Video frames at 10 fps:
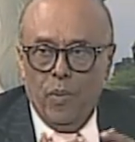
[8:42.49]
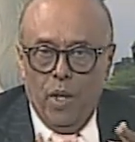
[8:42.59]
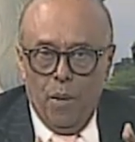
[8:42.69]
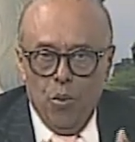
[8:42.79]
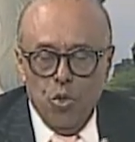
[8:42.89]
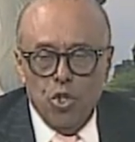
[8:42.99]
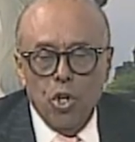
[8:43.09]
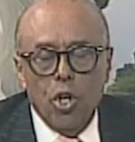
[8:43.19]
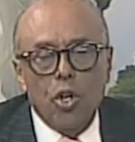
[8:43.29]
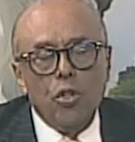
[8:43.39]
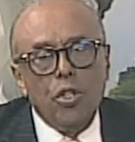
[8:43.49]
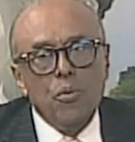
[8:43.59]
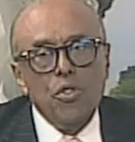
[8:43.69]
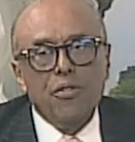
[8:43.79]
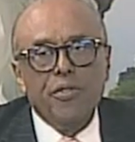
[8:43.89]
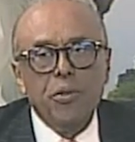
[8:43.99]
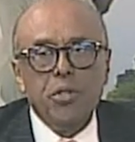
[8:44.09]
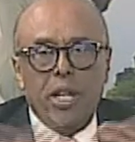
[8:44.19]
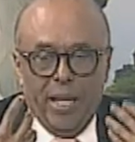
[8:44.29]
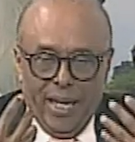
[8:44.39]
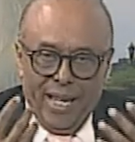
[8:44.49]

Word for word: de mucho, de fuste,